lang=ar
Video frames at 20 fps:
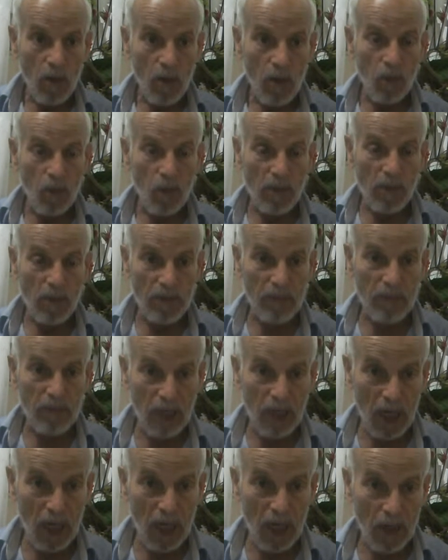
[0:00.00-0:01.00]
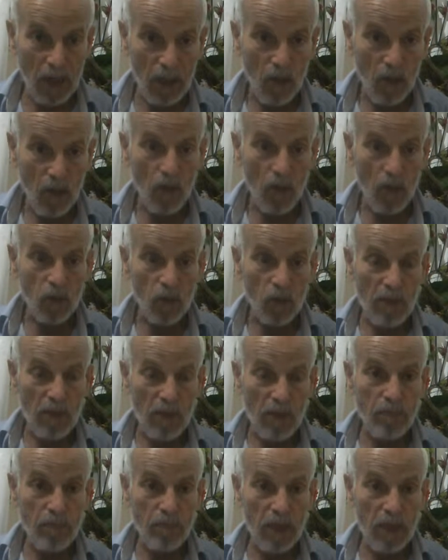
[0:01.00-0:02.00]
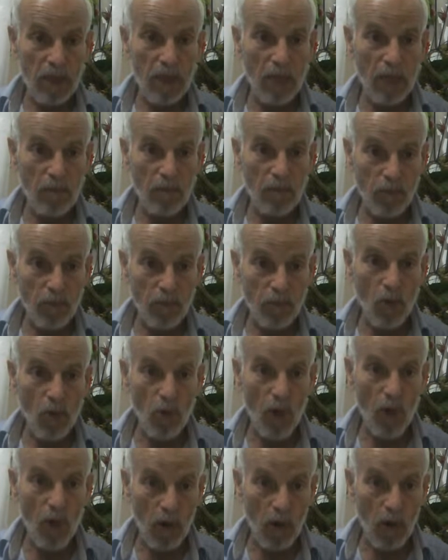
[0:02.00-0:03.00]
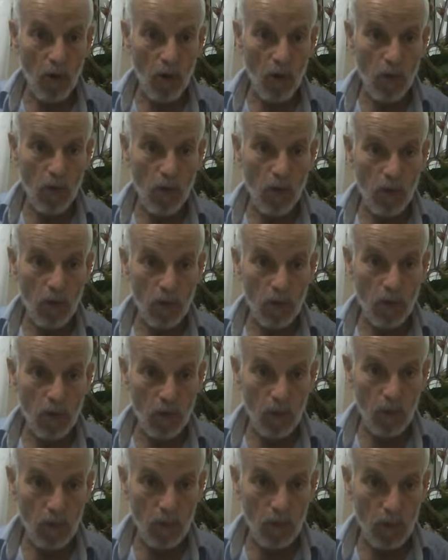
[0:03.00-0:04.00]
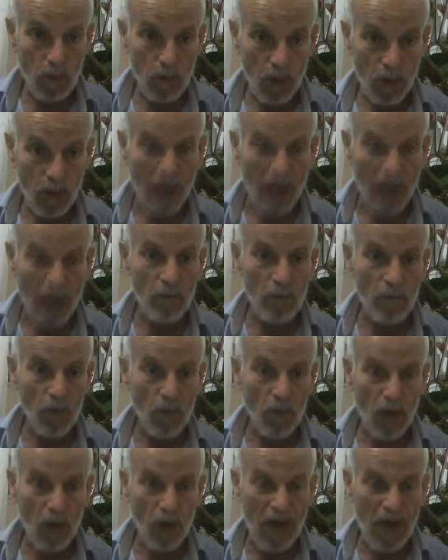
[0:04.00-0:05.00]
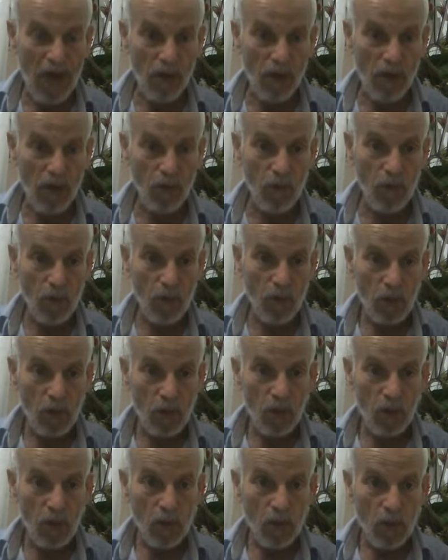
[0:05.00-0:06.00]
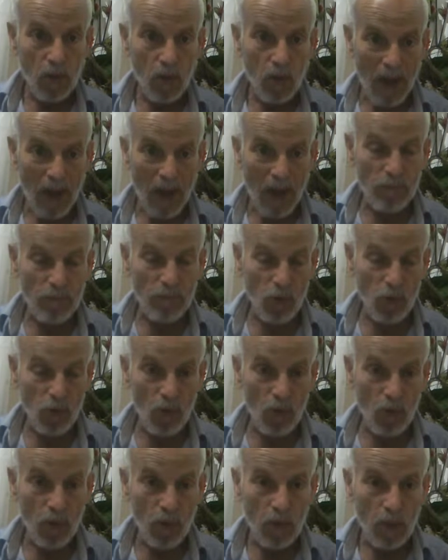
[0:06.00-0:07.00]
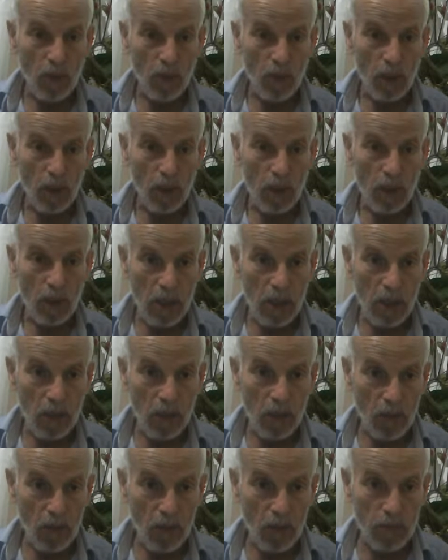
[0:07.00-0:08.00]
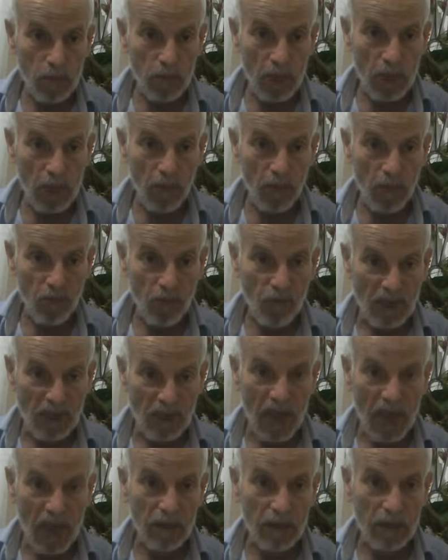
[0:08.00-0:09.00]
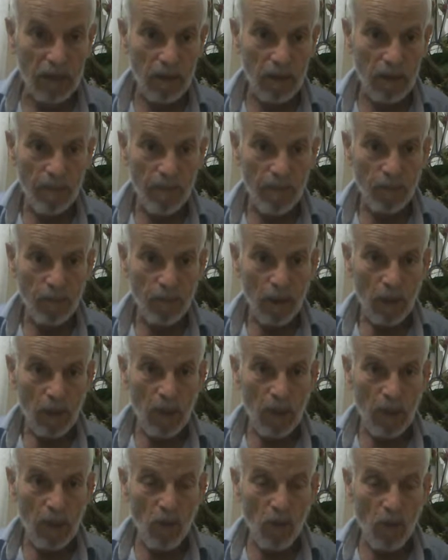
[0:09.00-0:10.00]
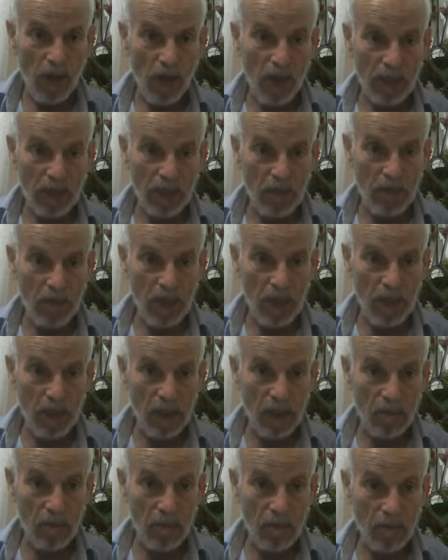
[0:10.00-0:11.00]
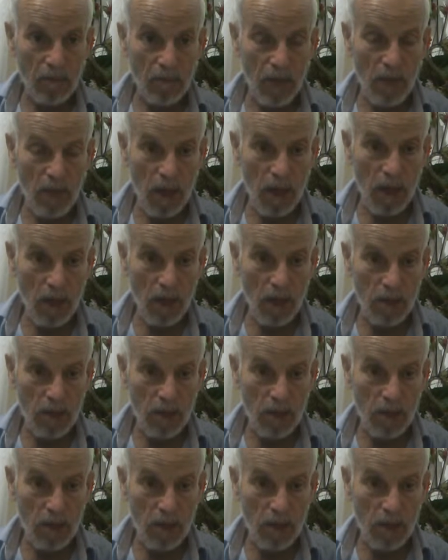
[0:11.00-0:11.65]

وسب الدين وسب دين بوه وعمه وخاله وعمته دينكم دين فساد يا مخربين ما